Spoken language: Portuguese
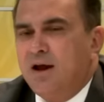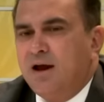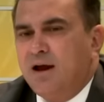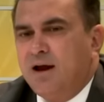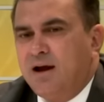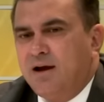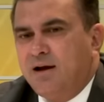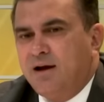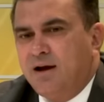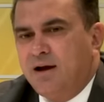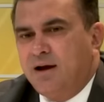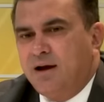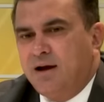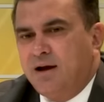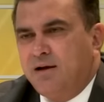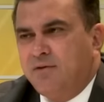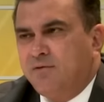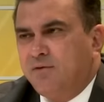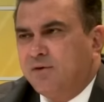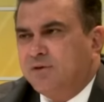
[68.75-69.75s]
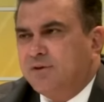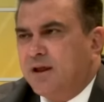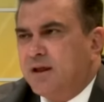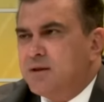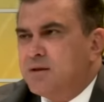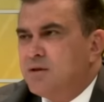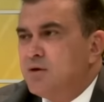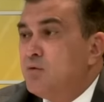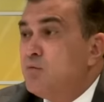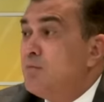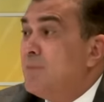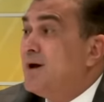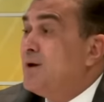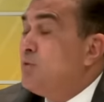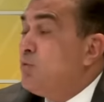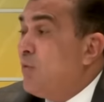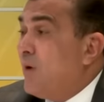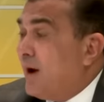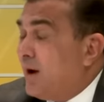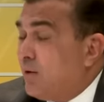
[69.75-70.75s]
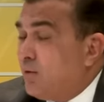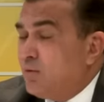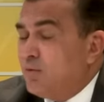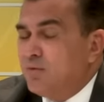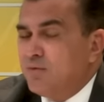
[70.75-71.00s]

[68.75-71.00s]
a, a, a, votação manual. E